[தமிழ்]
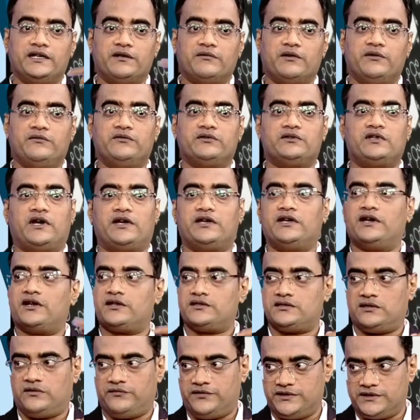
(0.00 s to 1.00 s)
இன்டர்வியூ வித்
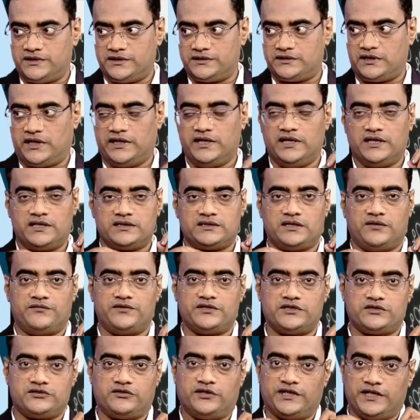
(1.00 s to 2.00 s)
ஐஆர்எஸ் ஆஃபீஸர்ஸ் ஐஆர்எஸ்
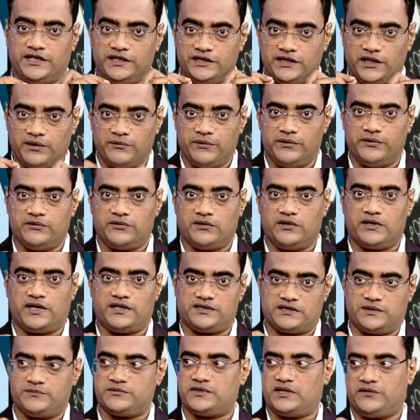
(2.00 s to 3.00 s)
ஆஃபீஸர்ஸோட இன்டர்வியூ இருக்கும்
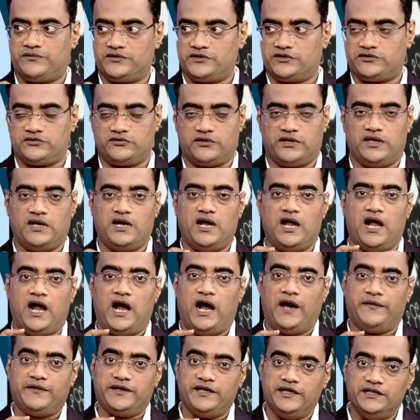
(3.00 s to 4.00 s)
கஸ்டம்ஸ் ஆஃபீஸோட
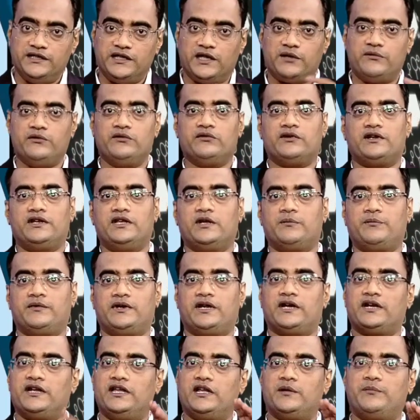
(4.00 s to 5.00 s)
அந்த இன்டர்வியூ கிளியர்
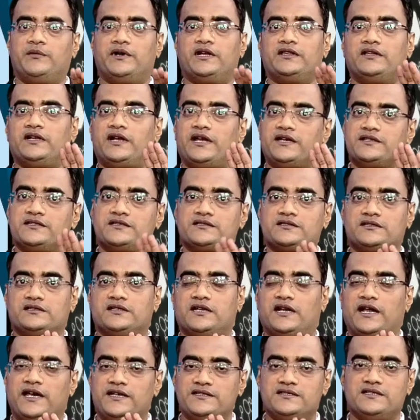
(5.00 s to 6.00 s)
பண்ணிட்டா கிளியர் பண்ண இந்த லைசன்ஸ்
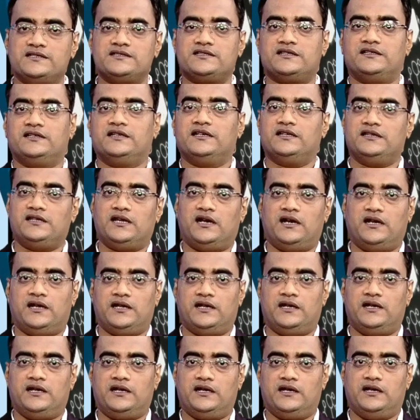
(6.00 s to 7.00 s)
இந்த லைசன்ஸ்
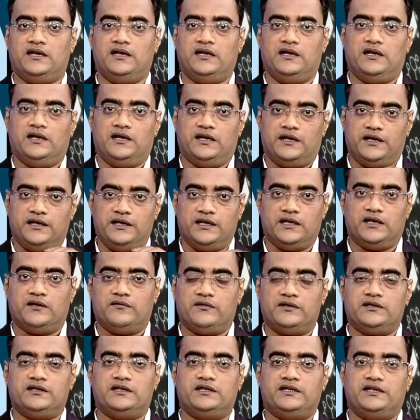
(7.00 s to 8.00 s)
இருந்தாலே
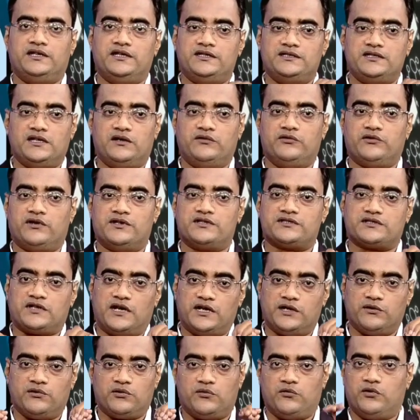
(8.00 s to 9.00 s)
நீங்கள் வந்து ஈஸியாக யூ கேன்
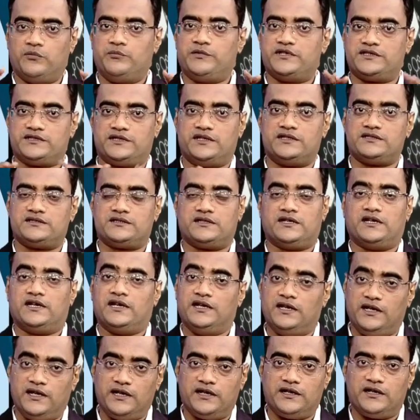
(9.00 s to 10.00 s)
ஸ்டார்ட் யுவர் ஓன் பிஸ்னஸ்
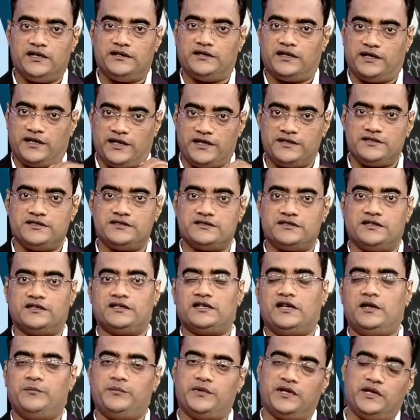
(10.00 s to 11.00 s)
இல்லைன்னா இந்த லைசன்ஸ்
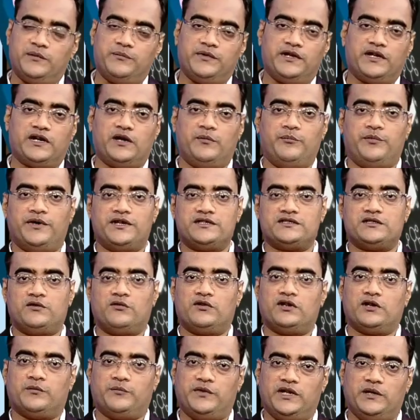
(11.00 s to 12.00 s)
இருந்தாலே பெரிய பெரிய கம்பெனிஸில்
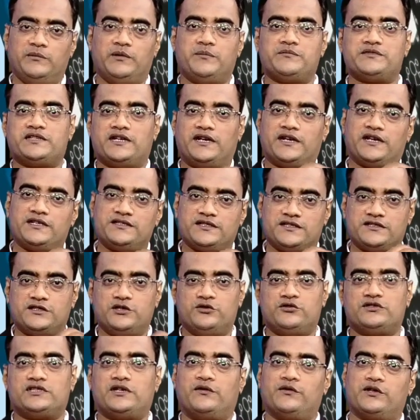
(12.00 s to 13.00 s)
உங்களுக்கு மினிமம் சேலரி
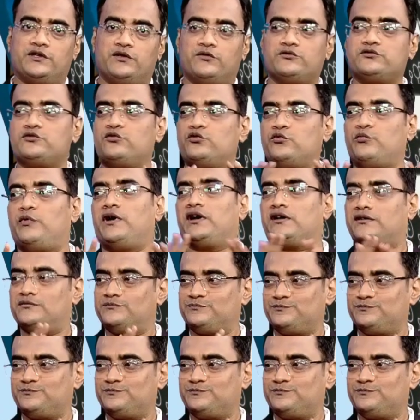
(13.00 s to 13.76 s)
சிக்ஸ்டி டு செவன்ட்டி தௌசண்ட் கொடுப்பாங்க